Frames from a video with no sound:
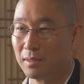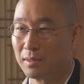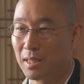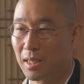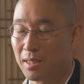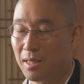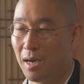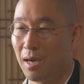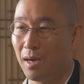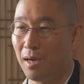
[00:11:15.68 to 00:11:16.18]

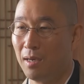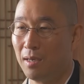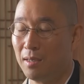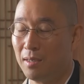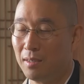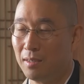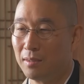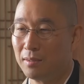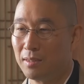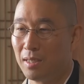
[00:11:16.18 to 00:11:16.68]
ただ
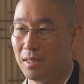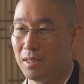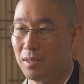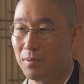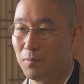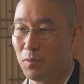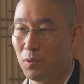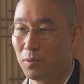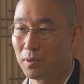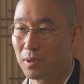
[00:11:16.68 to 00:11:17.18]

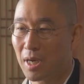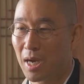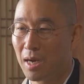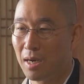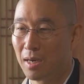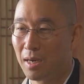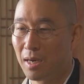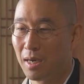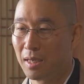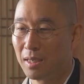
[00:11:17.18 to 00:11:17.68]
何も
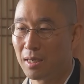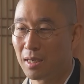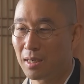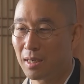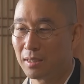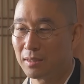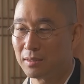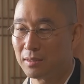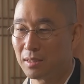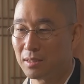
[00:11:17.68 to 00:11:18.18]
考えな
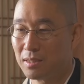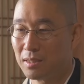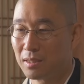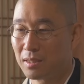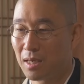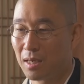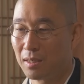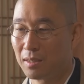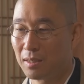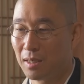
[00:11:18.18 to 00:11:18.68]
かった時
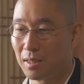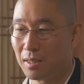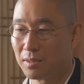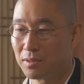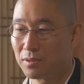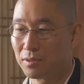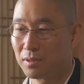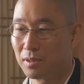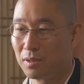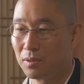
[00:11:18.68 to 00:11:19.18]
間が
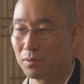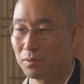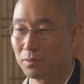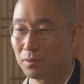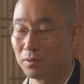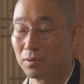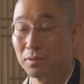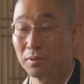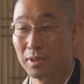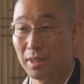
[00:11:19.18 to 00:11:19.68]
過ぎる
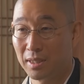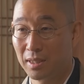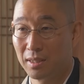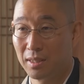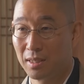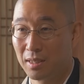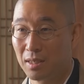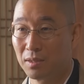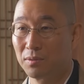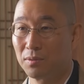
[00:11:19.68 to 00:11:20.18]
というだけ
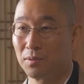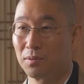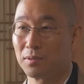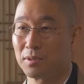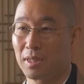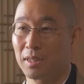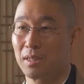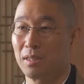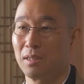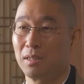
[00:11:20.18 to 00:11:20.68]
でなく
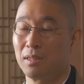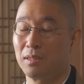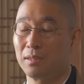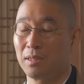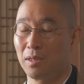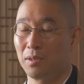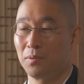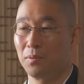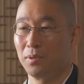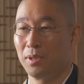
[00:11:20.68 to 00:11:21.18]
先に言っ
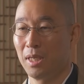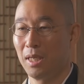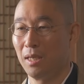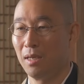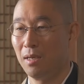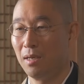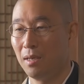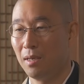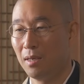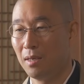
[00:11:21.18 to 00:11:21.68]
たように
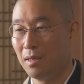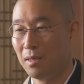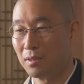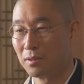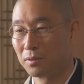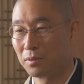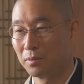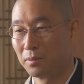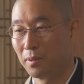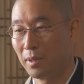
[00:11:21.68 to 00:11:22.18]

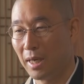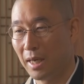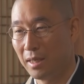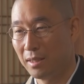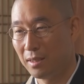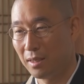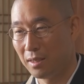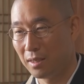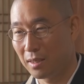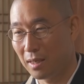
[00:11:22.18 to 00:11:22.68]
その
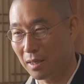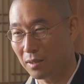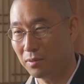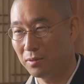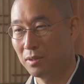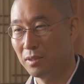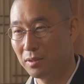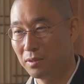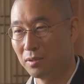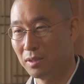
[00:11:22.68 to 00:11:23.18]
間に
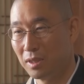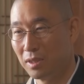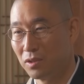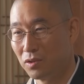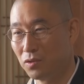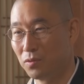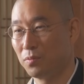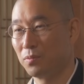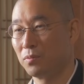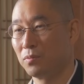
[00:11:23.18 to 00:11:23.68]
確実に
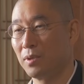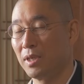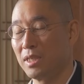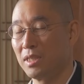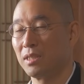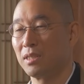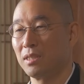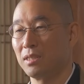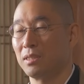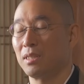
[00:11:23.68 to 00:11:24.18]
自分は
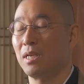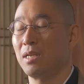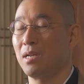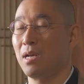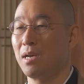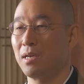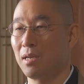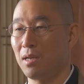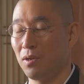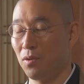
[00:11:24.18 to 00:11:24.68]
意識してい
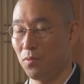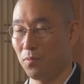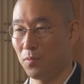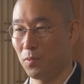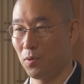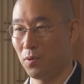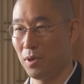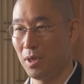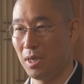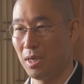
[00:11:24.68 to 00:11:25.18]
ないけれど
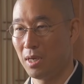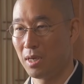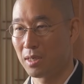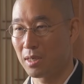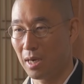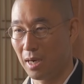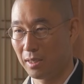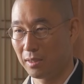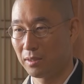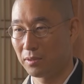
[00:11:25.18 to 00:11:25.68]
も
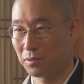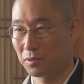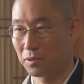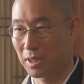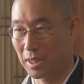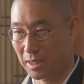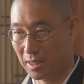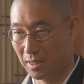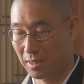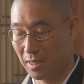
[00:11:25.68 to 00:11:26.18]
体の
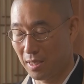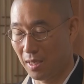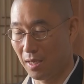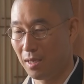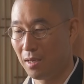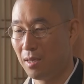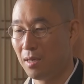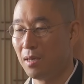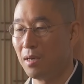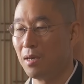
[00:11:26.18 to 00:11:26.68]
中で
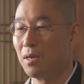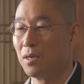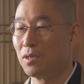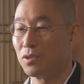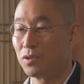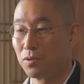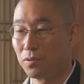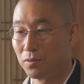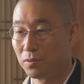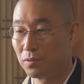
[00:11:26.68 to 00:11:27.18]

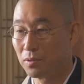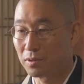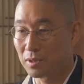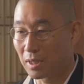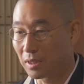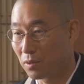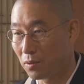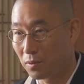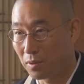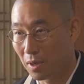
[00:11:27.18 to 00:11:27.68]
修復
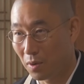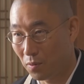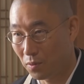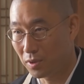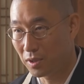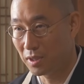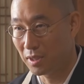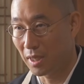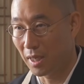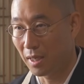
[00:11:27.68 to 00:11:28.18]
作業が
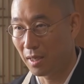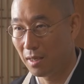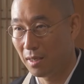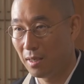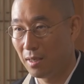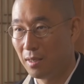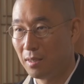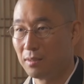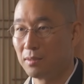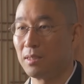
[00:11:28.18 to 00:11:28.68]
起きて
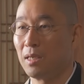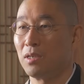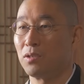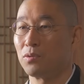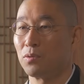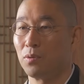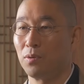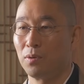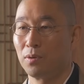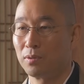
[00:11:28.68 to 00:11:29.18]
成
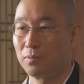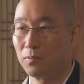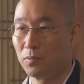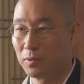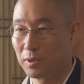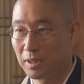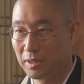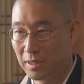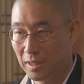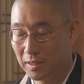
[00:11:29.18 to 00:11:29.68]
長
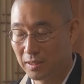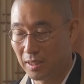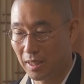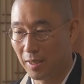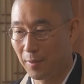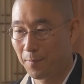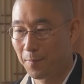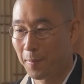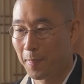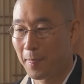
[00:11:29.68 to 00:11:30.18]
ホルモンが出
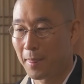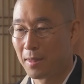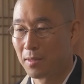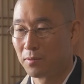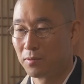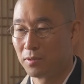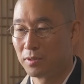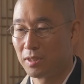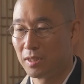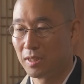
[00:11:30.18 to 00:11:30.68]
て
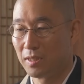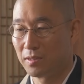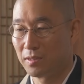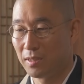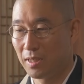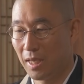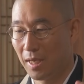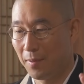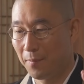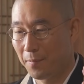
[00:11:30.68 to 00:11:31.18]
そしてです
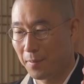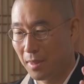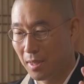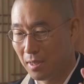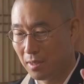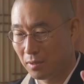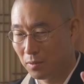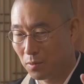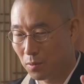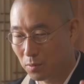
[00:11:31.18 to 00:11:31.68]
ね
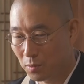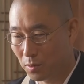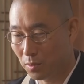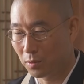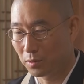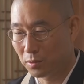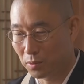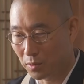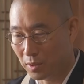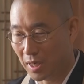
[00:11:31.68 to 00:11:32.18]

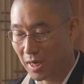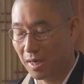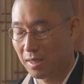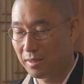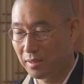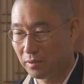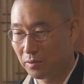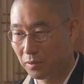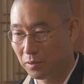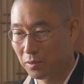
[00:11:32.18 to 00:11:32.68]
心と
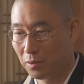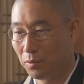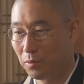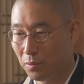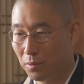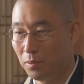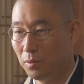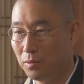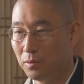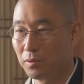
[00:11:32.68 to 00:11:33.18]
体の両
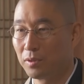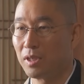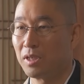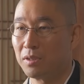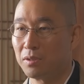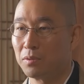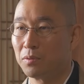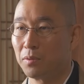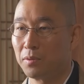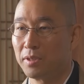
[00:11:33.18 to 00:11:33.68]
方の
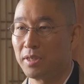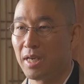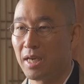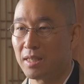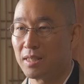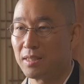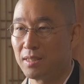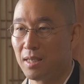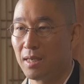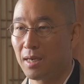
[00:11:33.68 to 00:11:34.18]
傷を
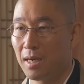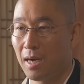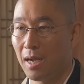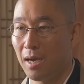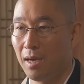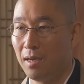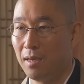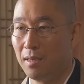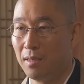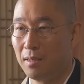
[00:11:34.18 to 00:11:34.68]
癒しながら